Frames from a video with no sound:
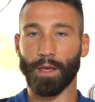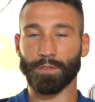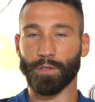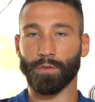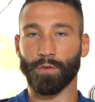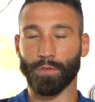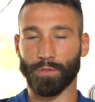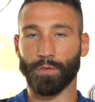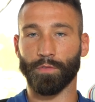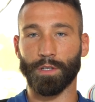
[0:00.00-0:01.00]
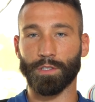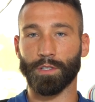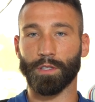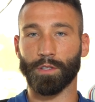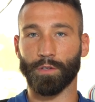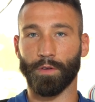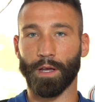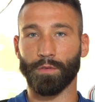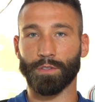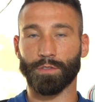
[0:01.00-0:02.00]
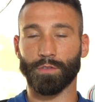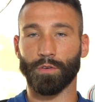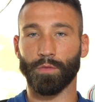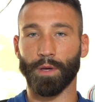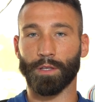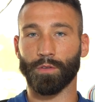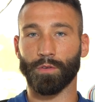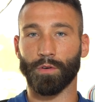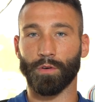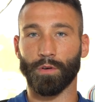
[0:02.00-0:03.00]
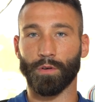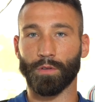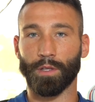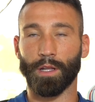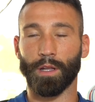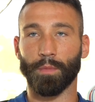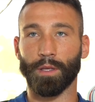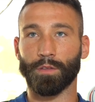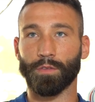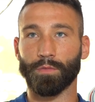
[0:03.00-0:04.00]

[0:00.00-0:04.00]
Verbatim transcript: e sono, sono felice di ritrovare questo metodo di allenamento.